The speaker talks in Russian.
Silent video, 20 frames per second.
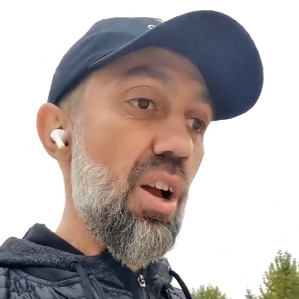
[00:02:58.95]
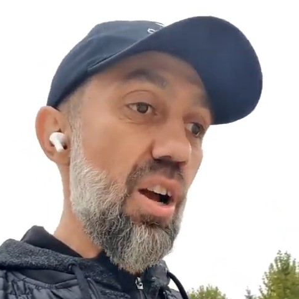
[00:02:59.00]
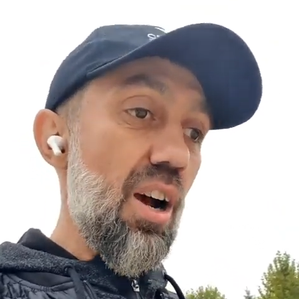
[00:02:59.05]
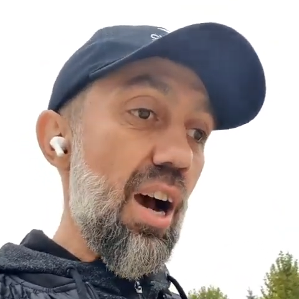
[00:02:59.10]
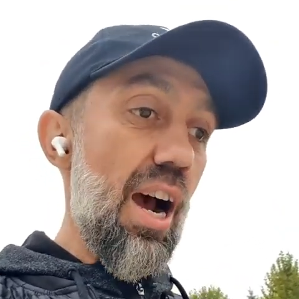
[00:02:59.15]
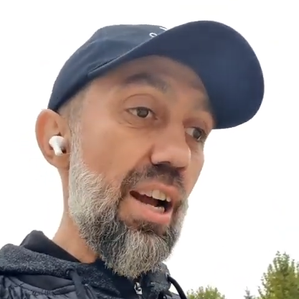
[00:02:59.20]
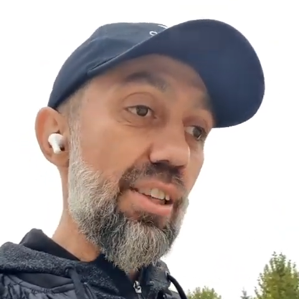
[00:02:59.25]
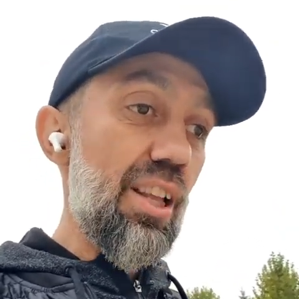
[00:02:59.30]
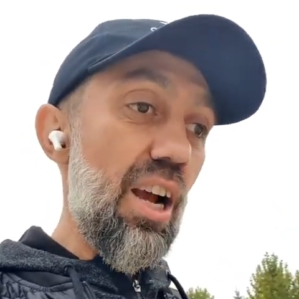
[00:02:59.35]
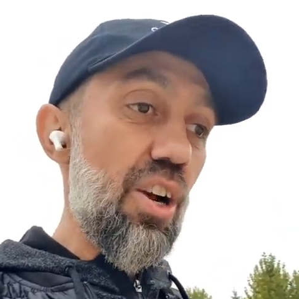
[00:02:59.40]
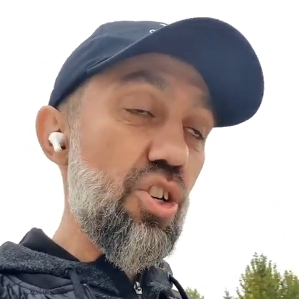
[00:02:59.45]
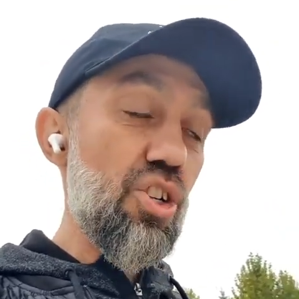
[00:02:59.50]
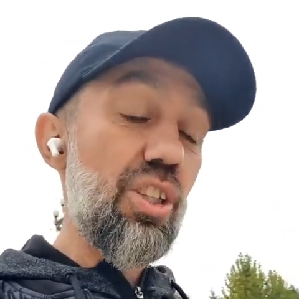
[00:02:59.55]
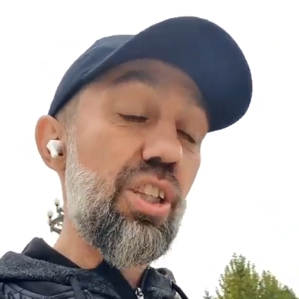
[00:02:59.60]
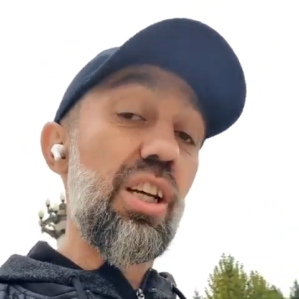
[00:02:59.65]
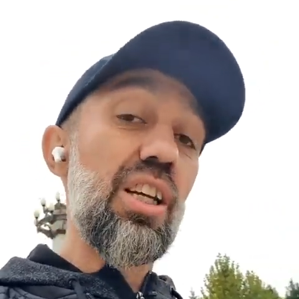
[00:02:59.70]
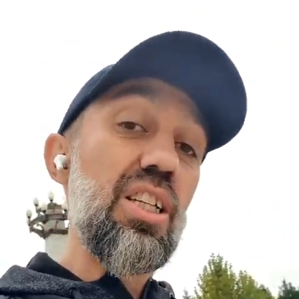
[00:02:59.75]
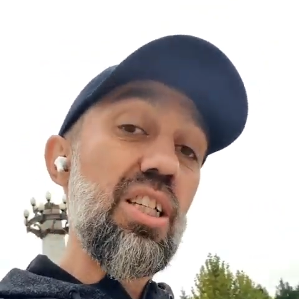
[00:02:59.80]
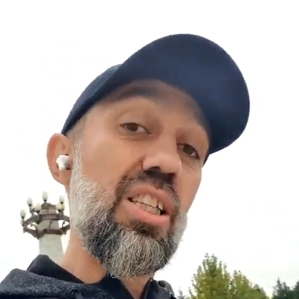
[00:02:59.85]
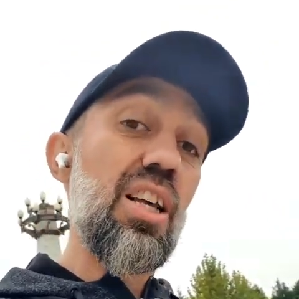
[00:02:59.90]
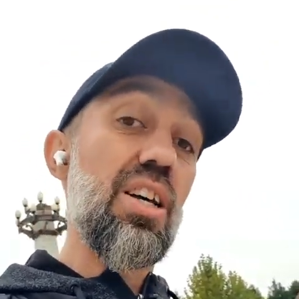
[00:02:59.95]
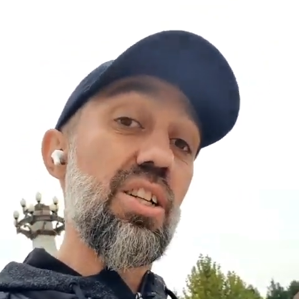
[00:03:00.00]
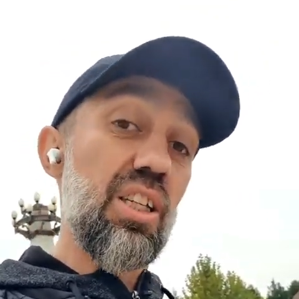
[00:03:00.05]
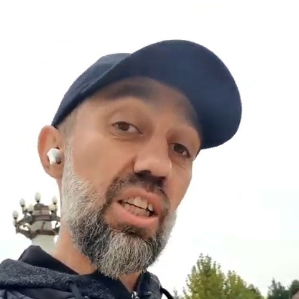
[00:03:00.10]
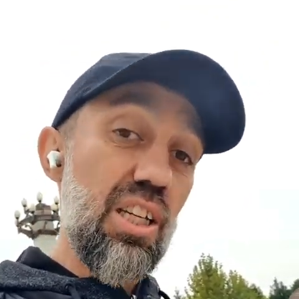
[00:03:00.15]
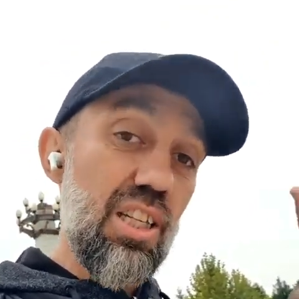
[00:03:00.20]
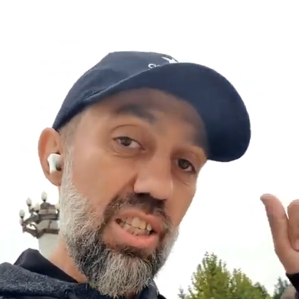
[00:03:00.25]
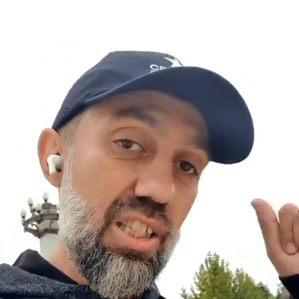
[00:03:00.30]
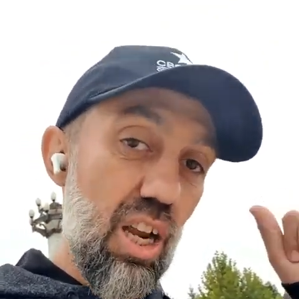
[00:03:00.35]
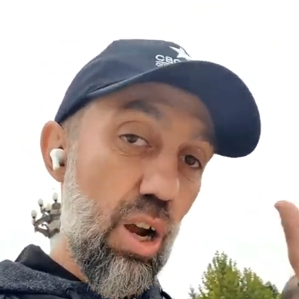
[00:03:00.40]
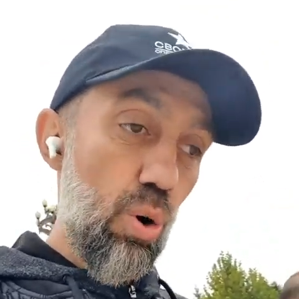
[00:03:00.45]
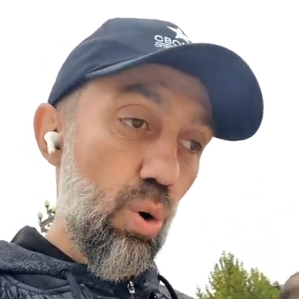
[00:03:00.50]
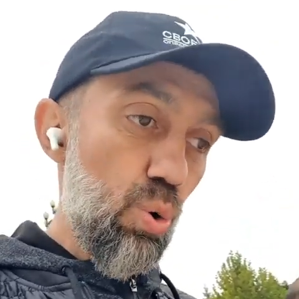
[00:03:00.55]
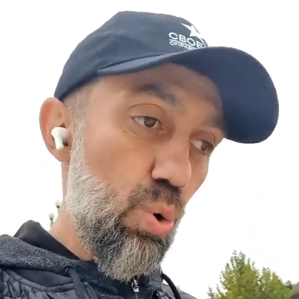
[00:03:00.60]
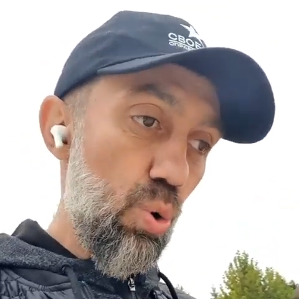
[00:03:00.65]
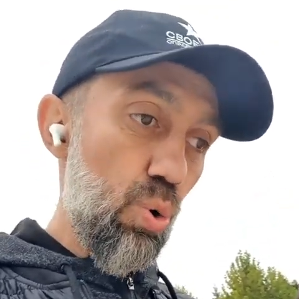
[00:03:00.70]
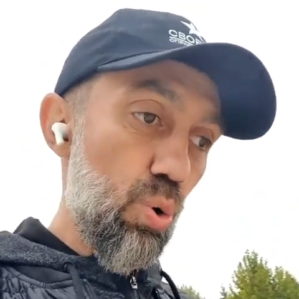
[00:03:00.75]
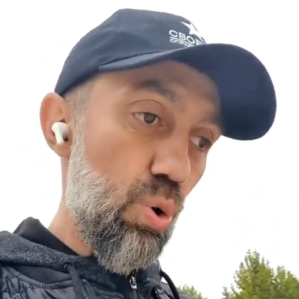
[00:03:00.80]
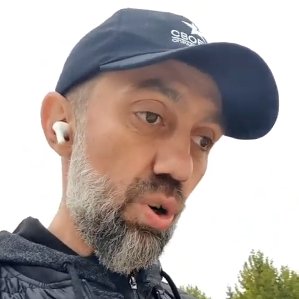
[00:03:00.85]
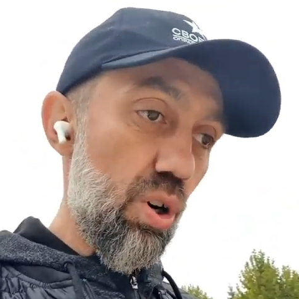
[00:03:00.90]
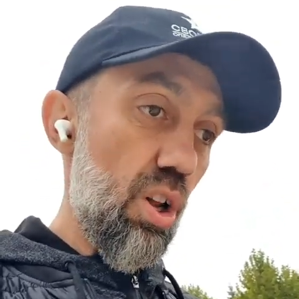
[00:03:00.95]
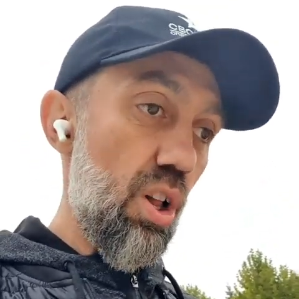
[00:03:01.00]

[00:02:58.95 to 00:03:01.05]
а также дагестанский Цахур,